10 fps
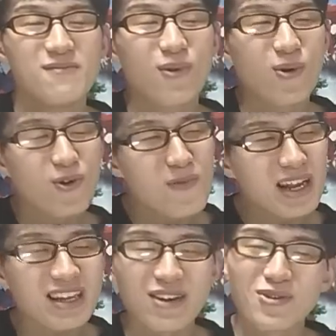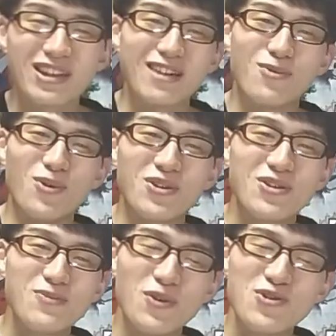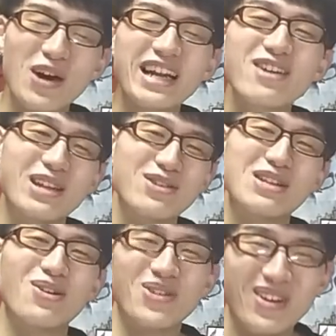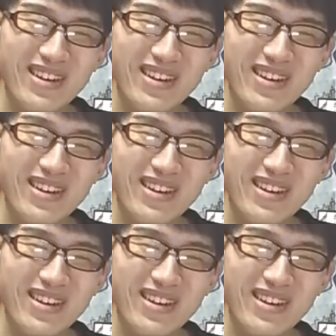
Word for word: ここまでかっこよかったらもうもう言わないよねそんなこと